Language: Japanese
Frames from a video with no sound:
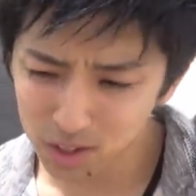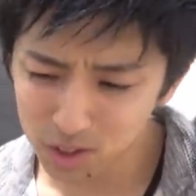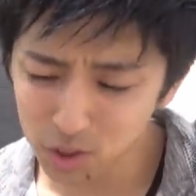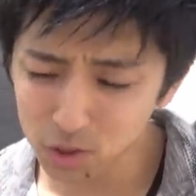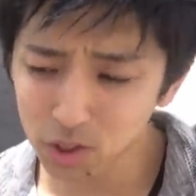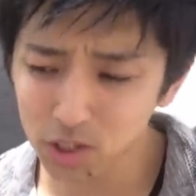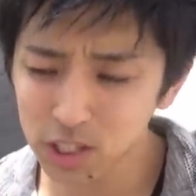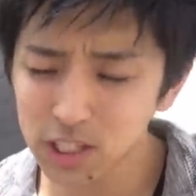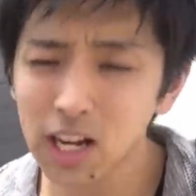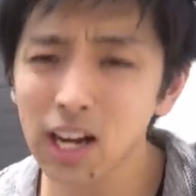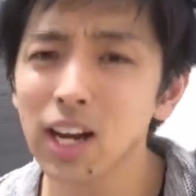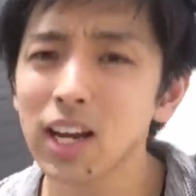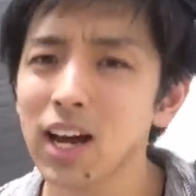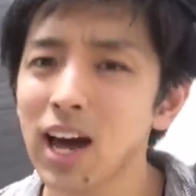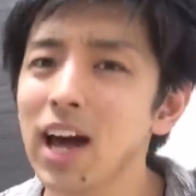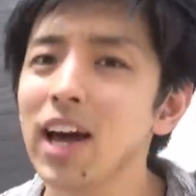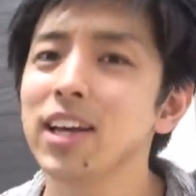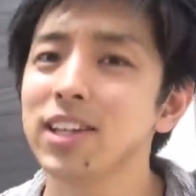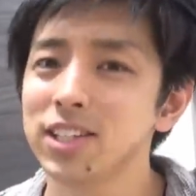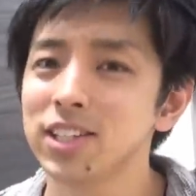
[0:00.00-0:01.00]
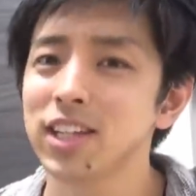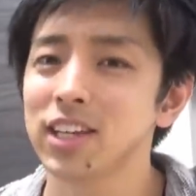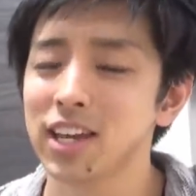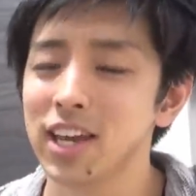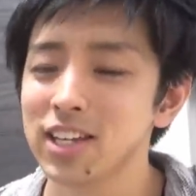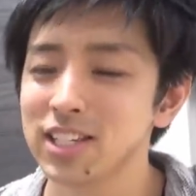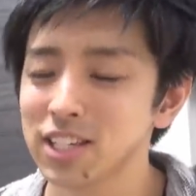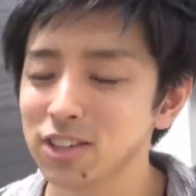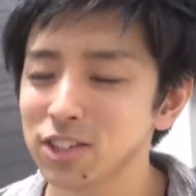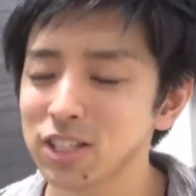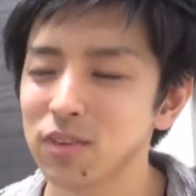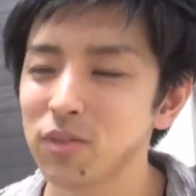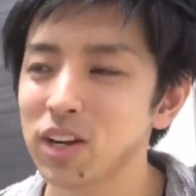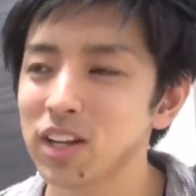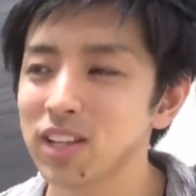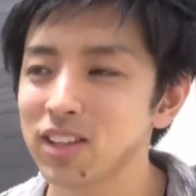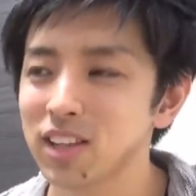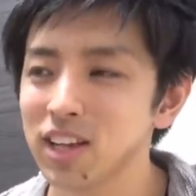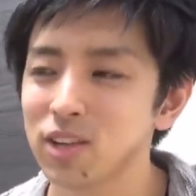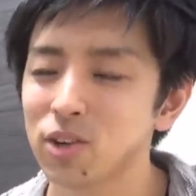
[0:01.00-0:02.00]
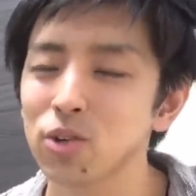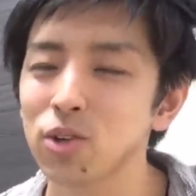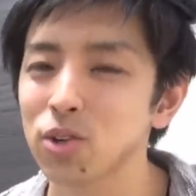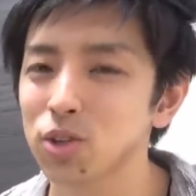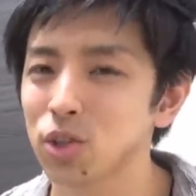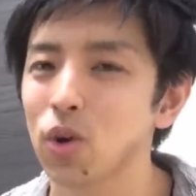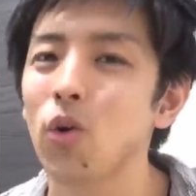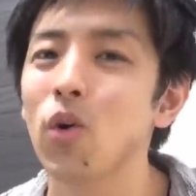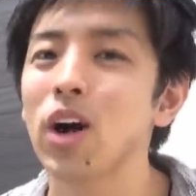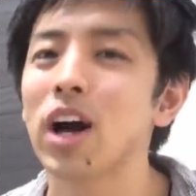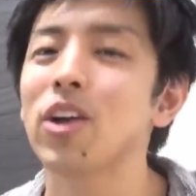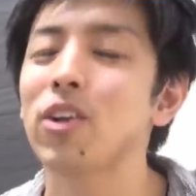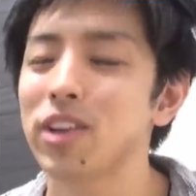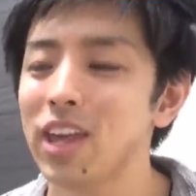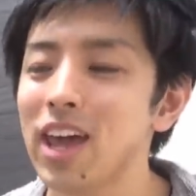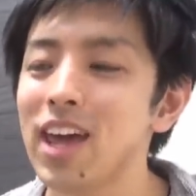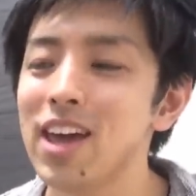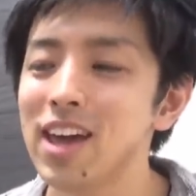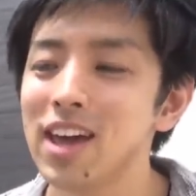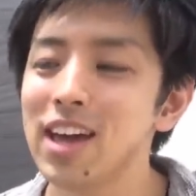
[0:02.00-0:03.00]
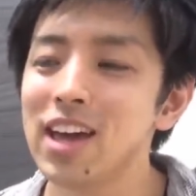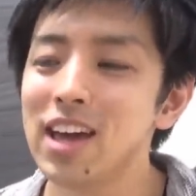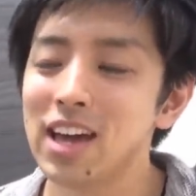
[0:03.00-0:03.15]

ちょっとひらがなハイチで検索してもらって、この動画のね、